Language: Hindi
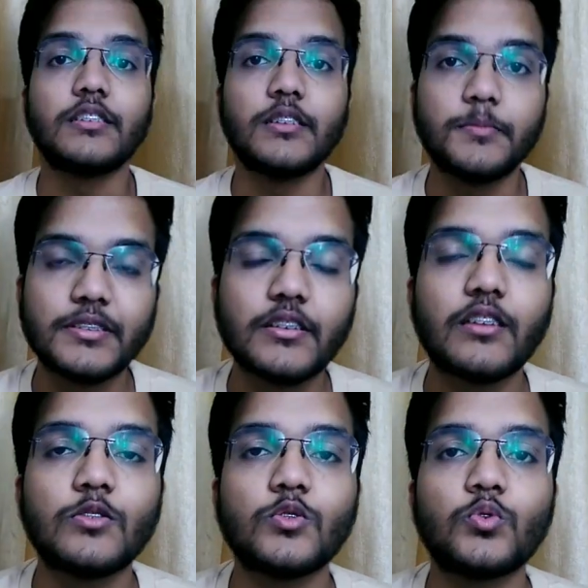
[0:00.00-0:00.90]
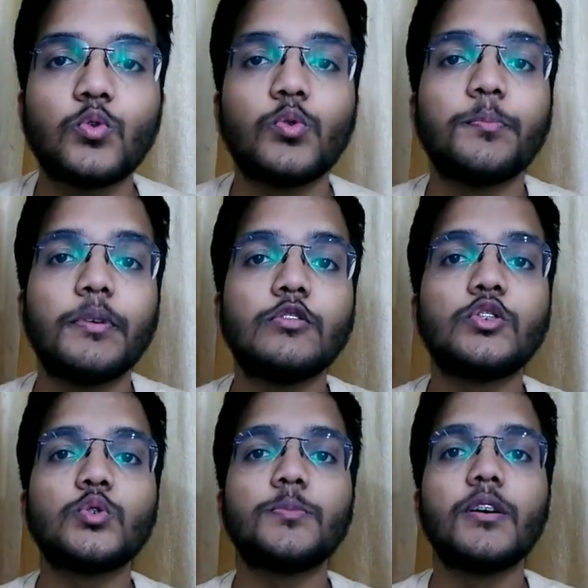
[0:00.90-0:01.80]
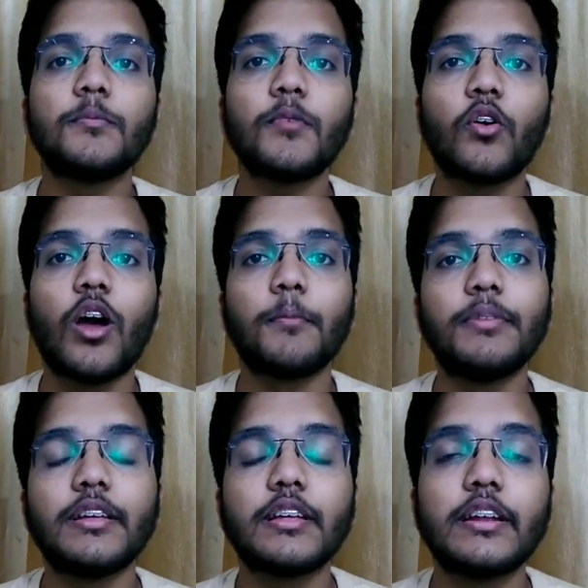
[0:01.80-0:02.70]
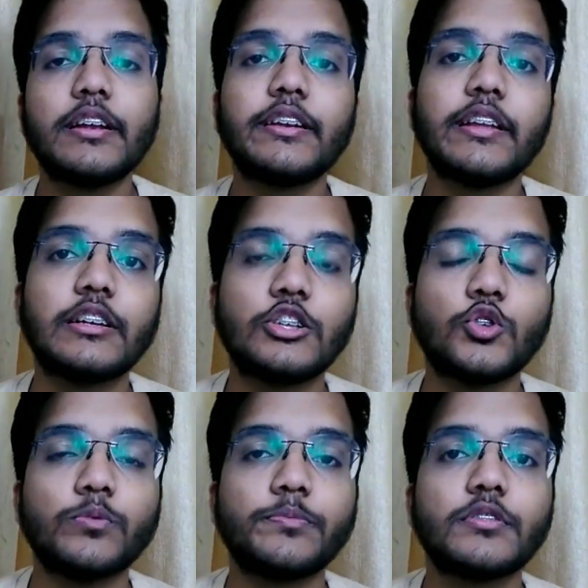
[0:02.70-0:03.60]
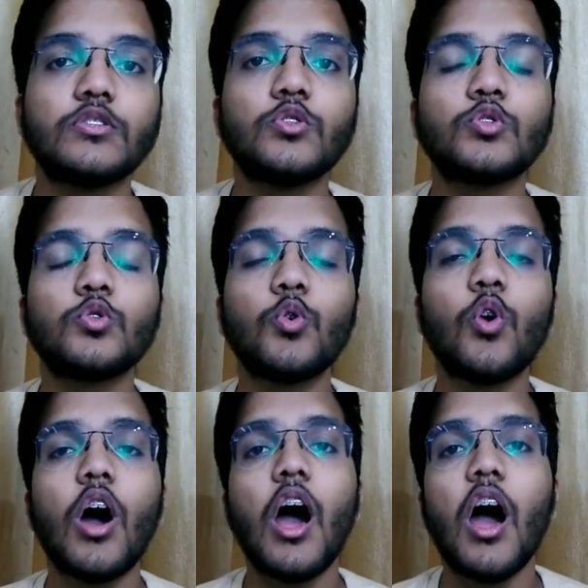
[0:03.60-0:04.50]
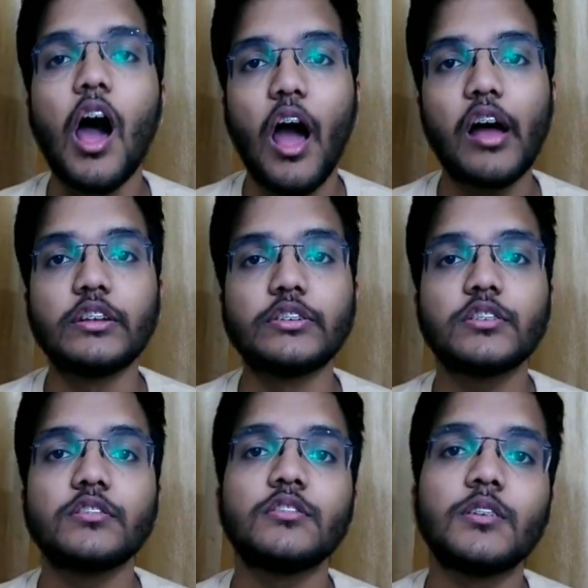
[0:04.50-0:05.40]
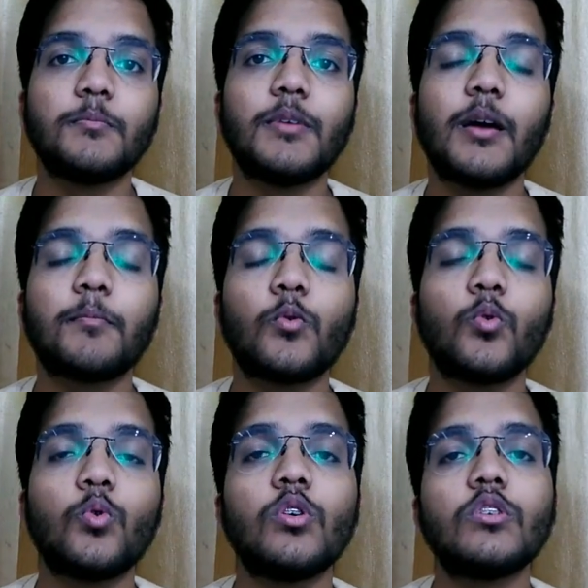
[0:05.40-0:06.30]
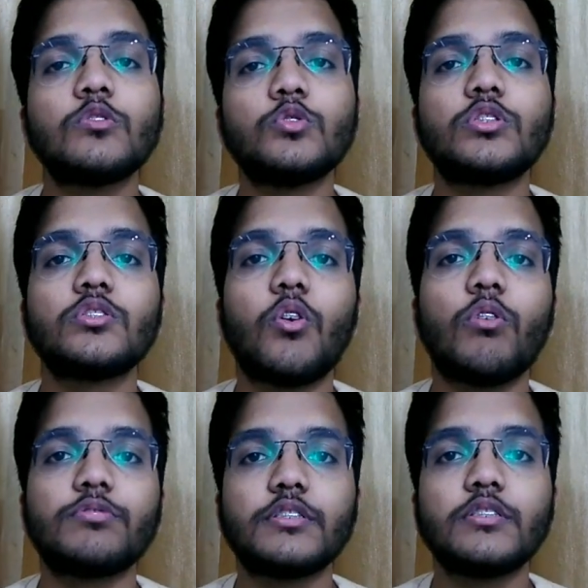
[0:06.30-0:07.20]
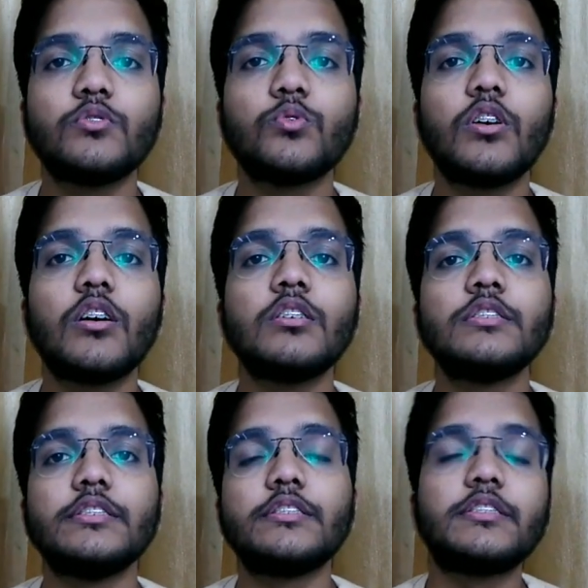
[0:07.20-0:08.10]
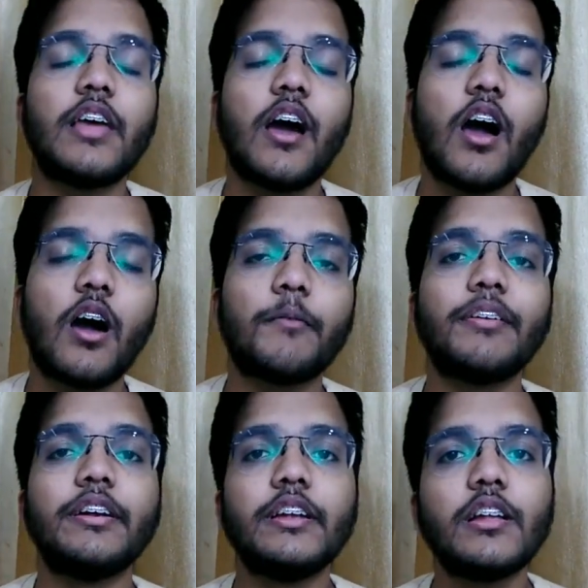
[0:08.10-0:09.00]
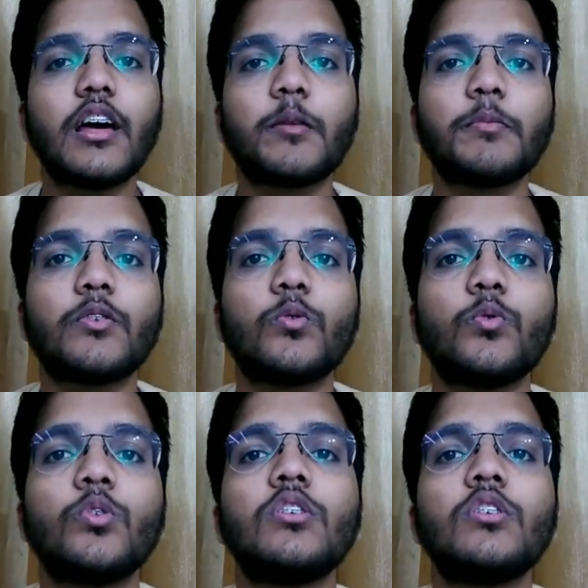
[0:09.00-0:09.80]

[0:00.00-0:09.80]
नमस्कार दोस्तों मैं हूँ शुभम और आप देख रहे हैं टेकी शुभ्स दोस्तों आज मैं आपको कुछ ऑप्शन दूंगा जिससे आप इंडियन आर्मी को